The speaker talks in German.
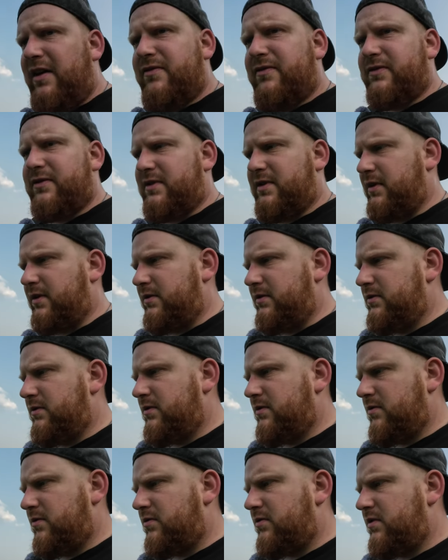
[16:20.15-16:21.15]
Reifen drin
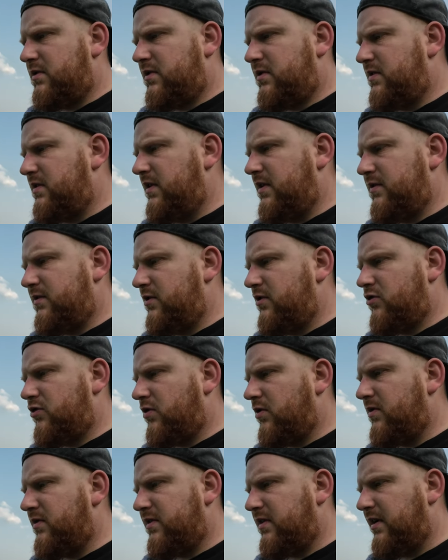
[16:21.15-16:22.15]
und die sind
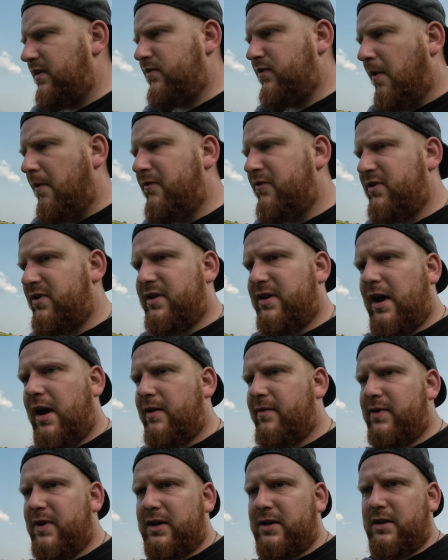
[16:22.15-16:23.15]
schon seit 15
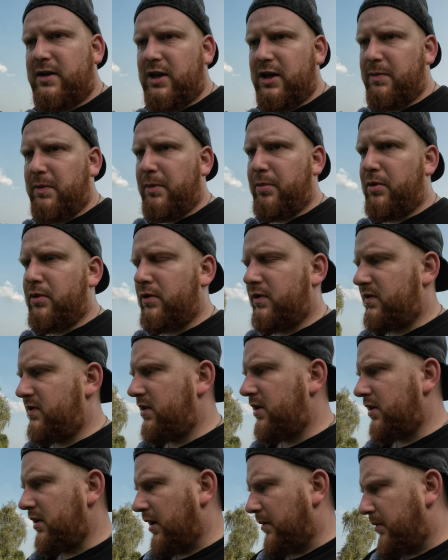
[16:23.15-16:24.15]
Jahren, werden die nicht mehr
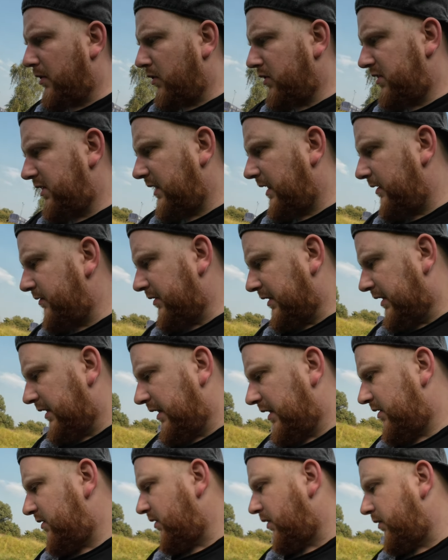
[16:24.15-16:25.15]
produziert. Aber auch die Reifen, die
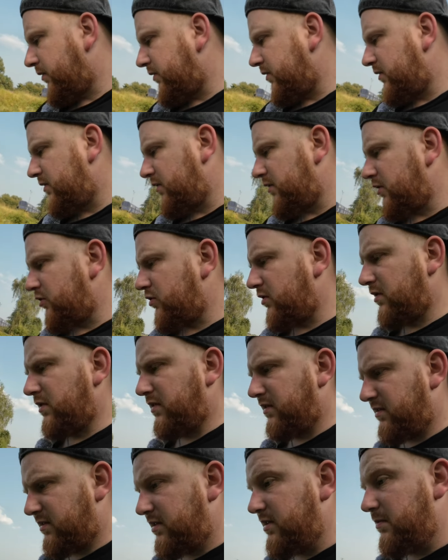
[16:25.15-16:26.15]
ja jetzt drauf sind, sind ja
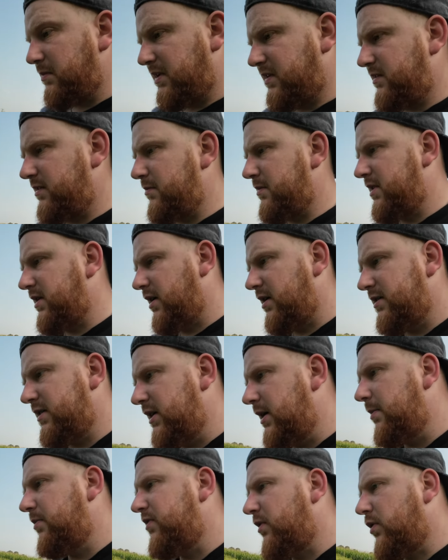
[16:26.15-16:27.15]
schon ziemlich, ziemlich alt.
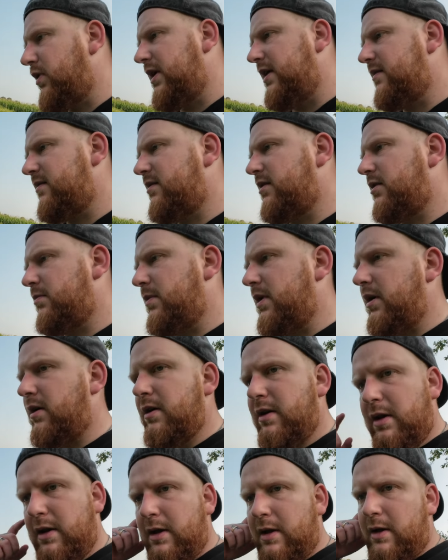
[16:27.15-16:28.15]
Die gibt es auch jetzt nicht
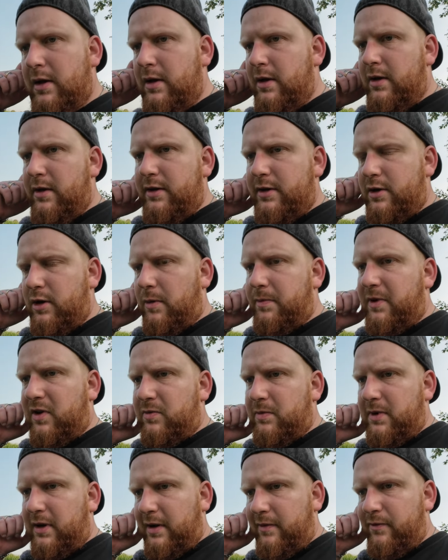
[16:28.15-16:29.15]
mehr. Ich glaube,
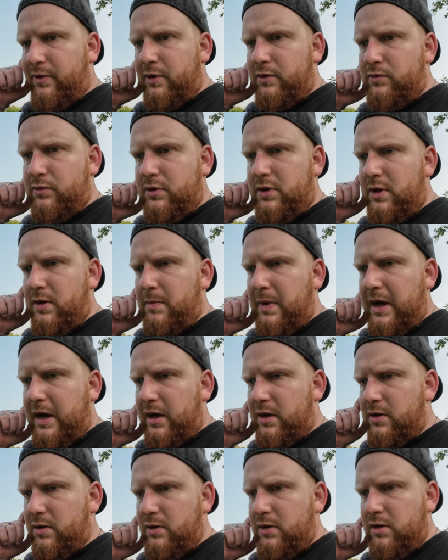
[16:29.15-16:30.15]
dass man einfach nur die
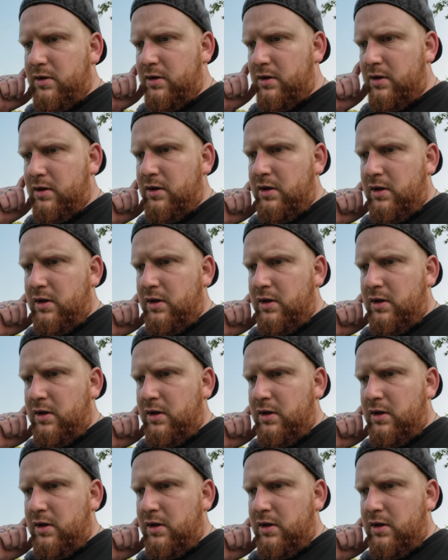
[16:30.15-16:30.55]
Marke